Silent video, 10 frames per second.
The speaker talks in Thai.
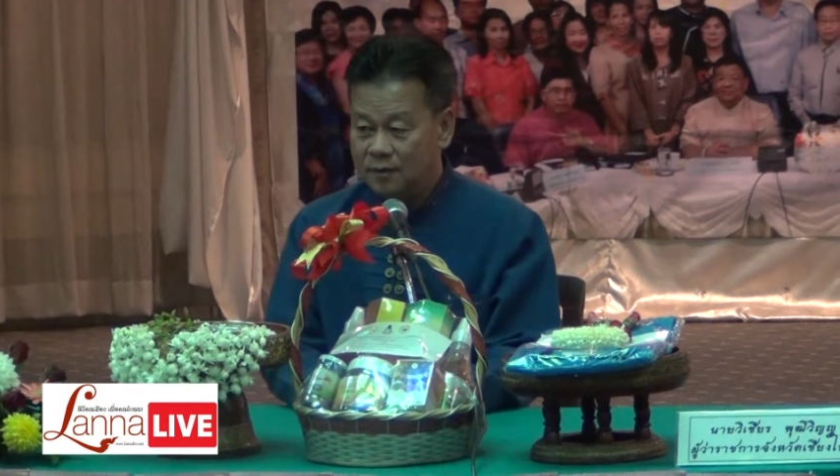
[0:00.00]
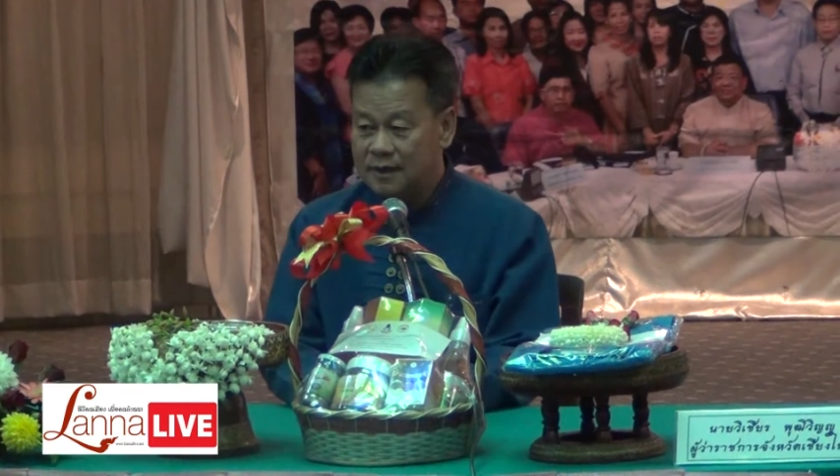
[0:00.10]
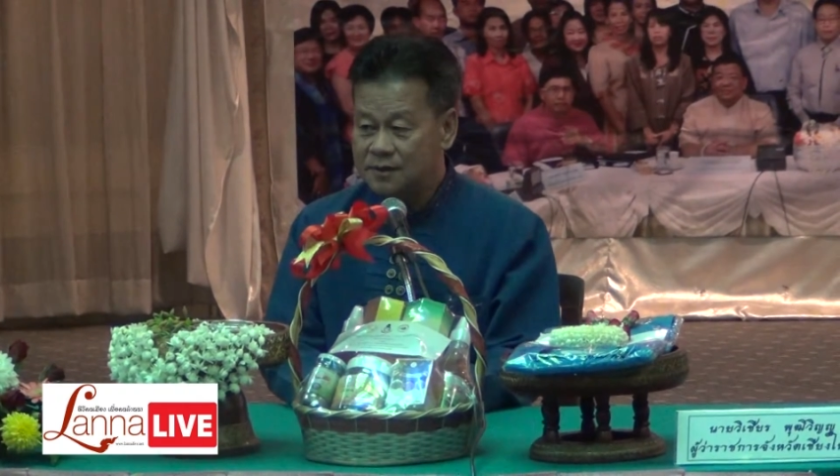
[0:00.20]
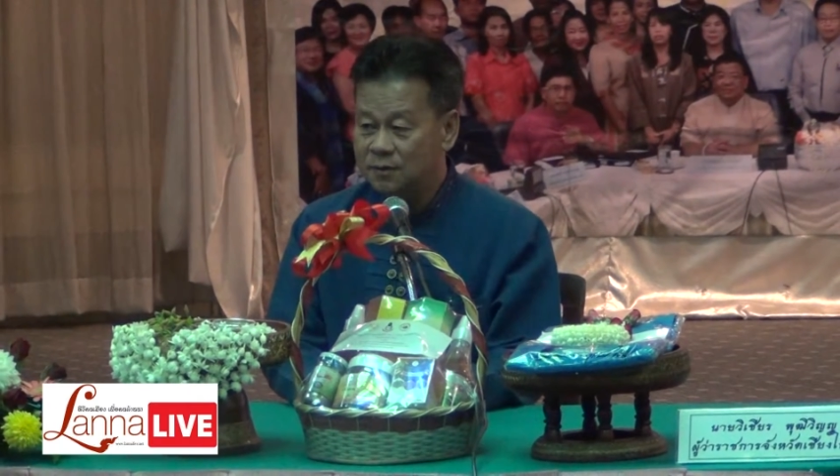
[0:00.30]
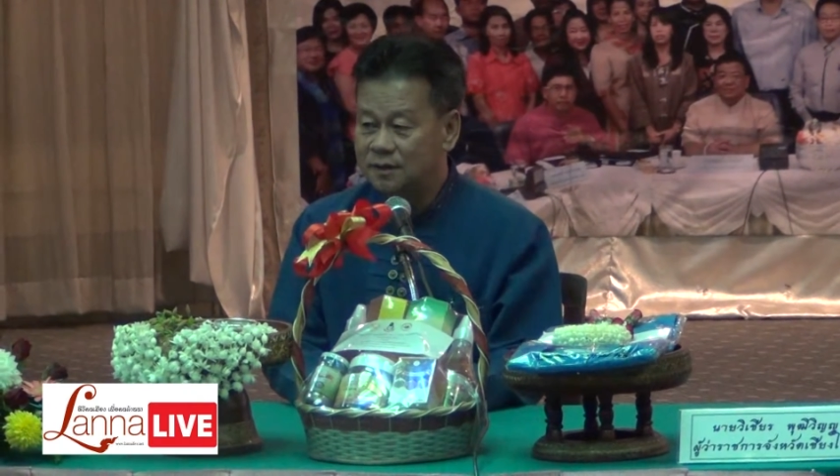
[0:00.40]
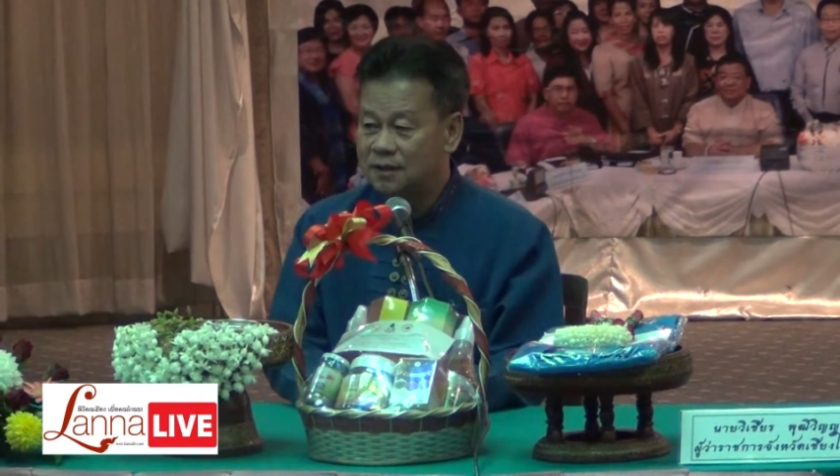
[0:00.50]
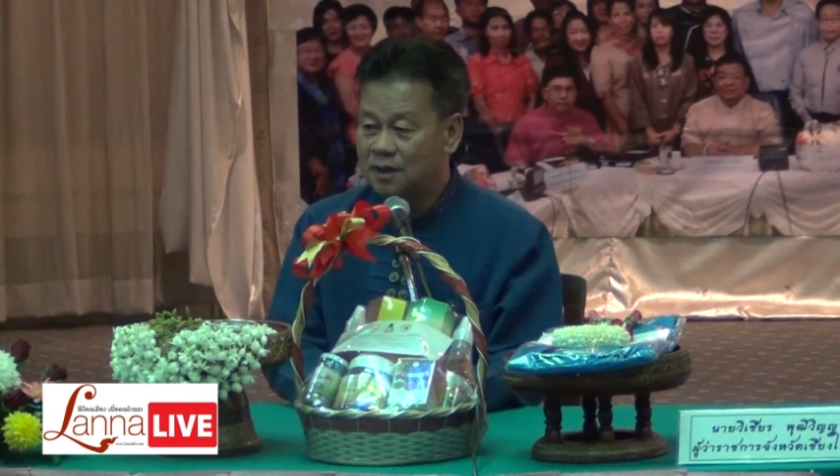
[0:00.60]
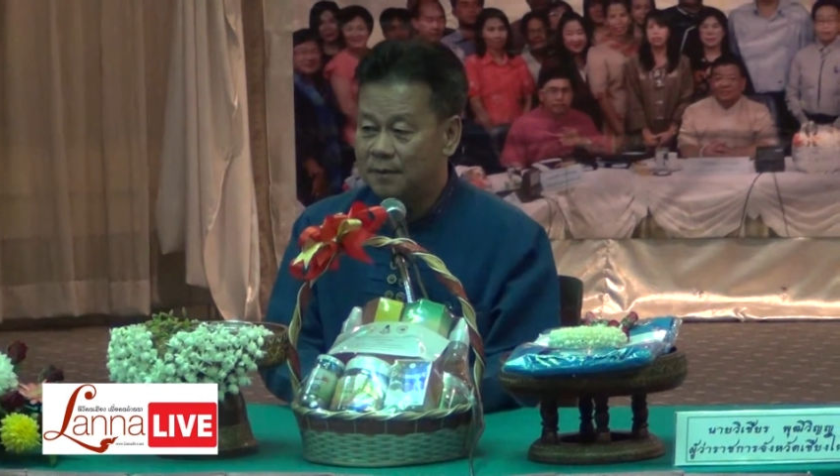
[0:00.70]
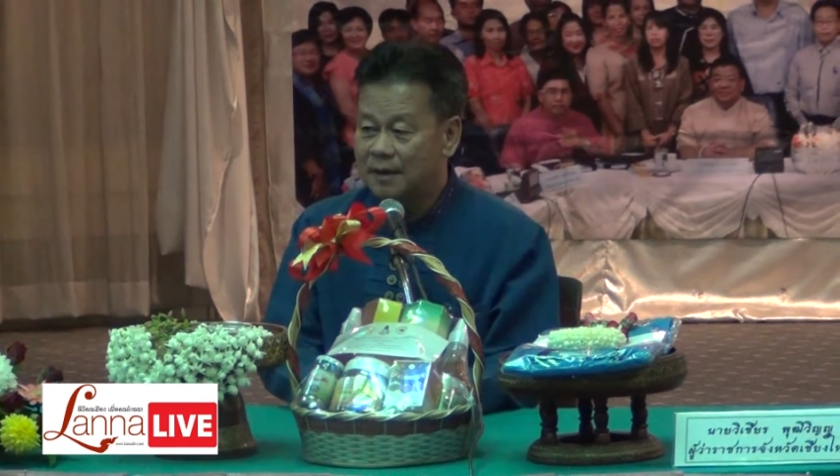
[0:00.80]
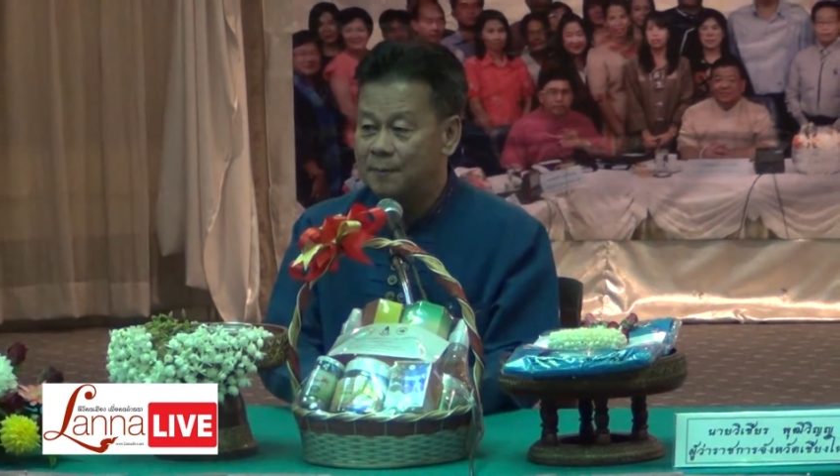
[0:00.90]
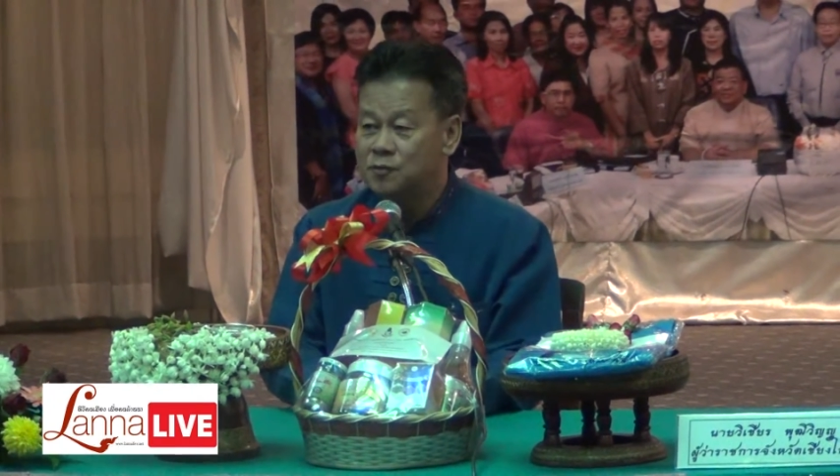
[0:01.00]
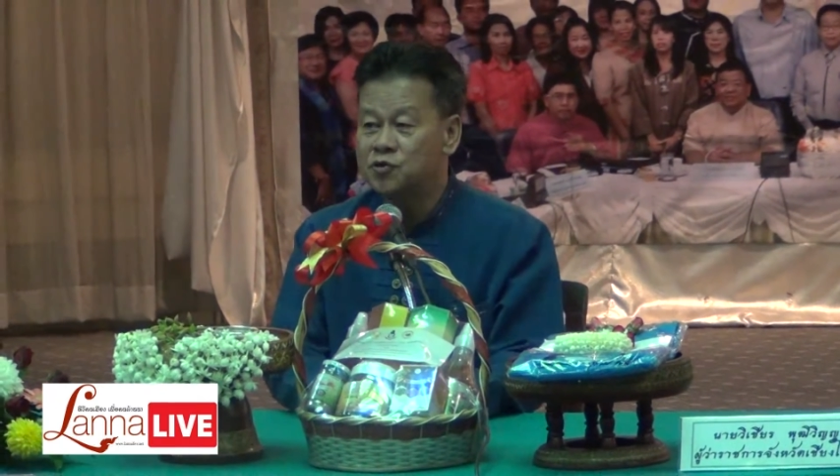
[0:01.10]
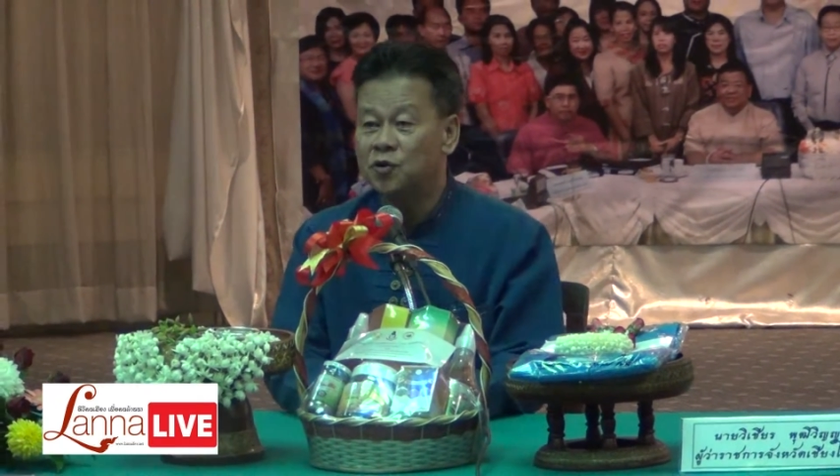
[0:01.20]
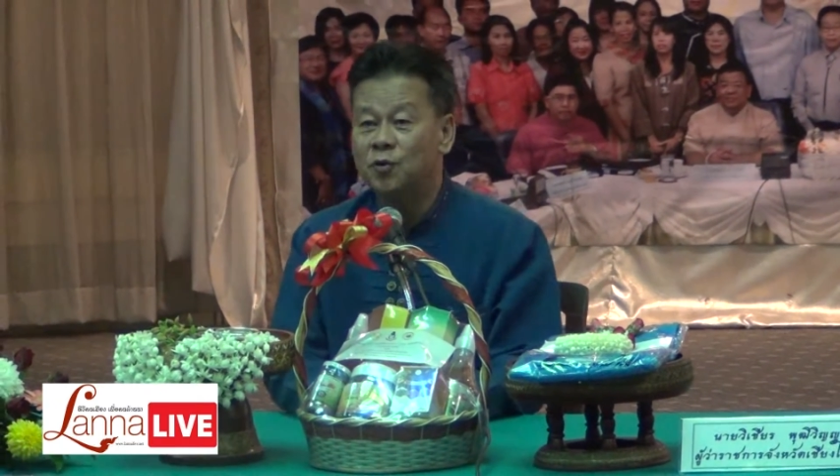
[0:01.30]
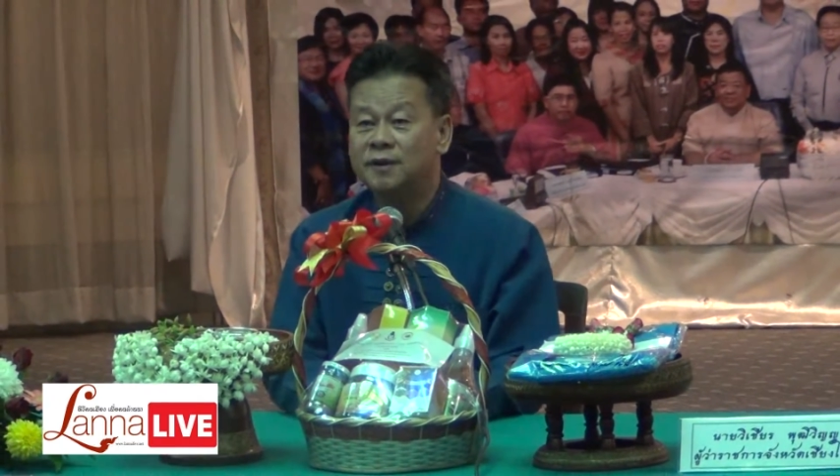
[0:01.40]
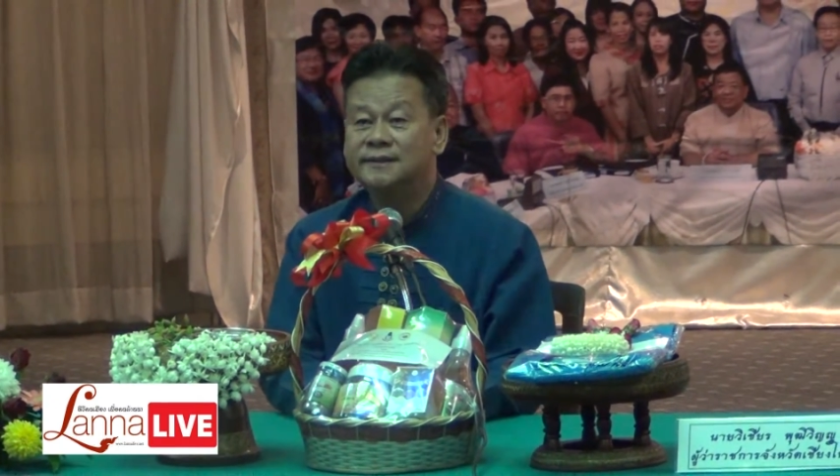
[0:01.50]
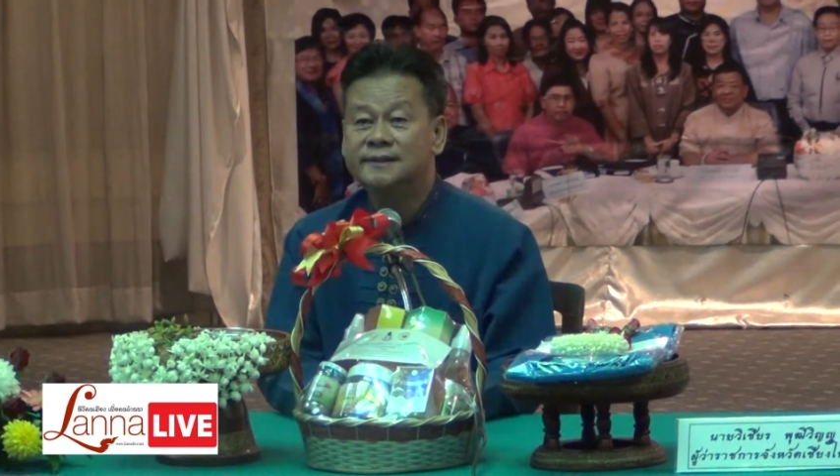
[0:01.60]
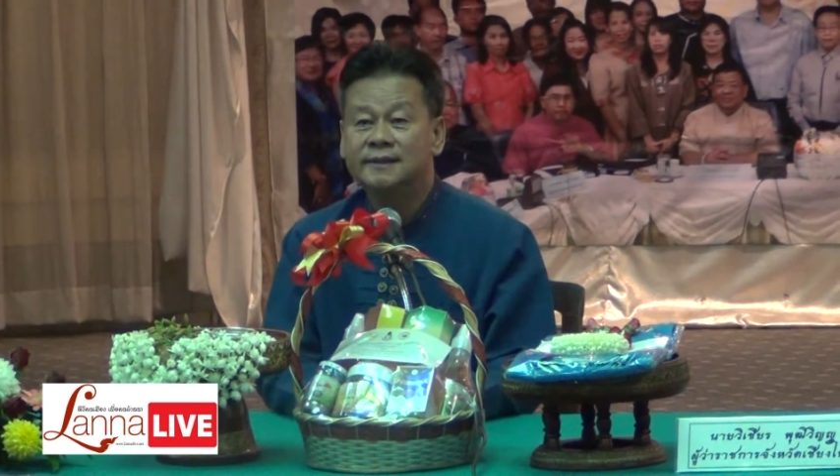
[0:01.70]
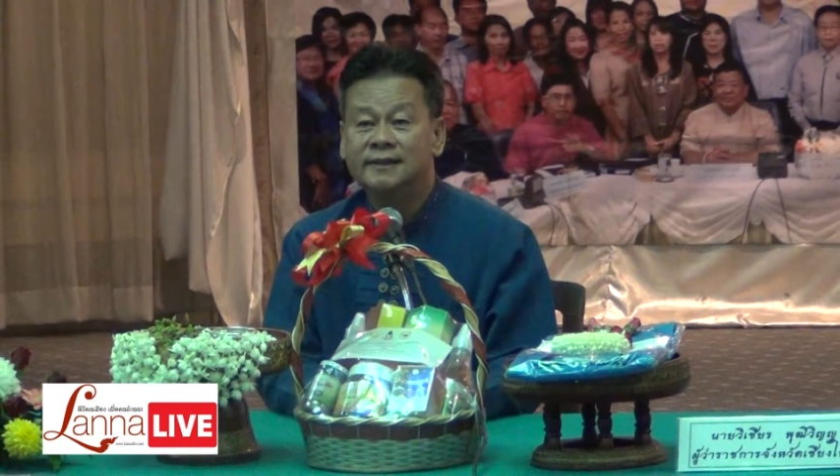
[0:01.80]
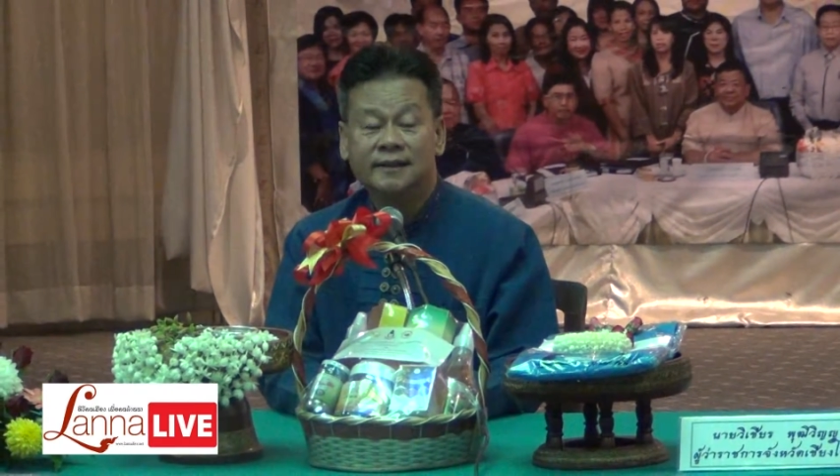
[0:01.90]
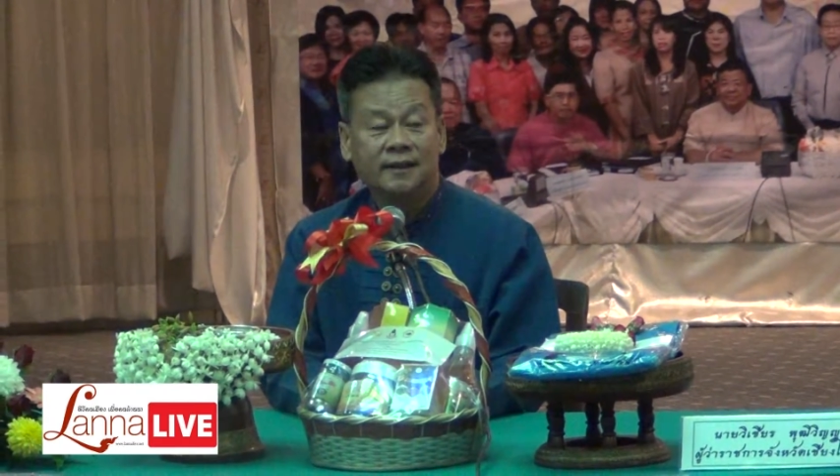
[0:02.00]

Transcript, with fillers: อันดีงามต่อกัน และ